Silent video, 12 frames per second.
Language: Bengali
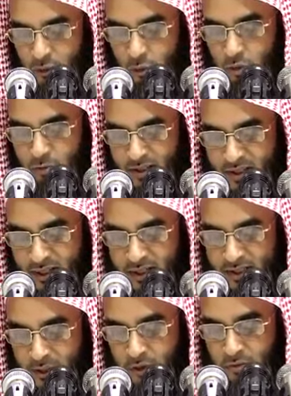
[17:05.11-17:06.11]
আসলুল
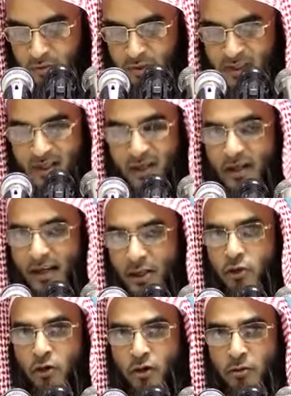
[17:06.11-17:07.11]
মাসালা এটা হবে মাসালার
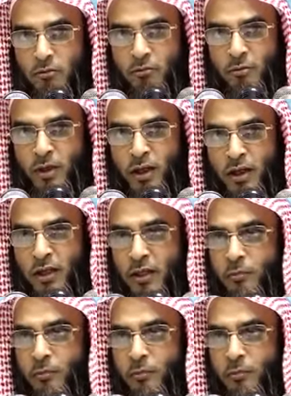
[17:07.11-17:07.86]
আসল মানে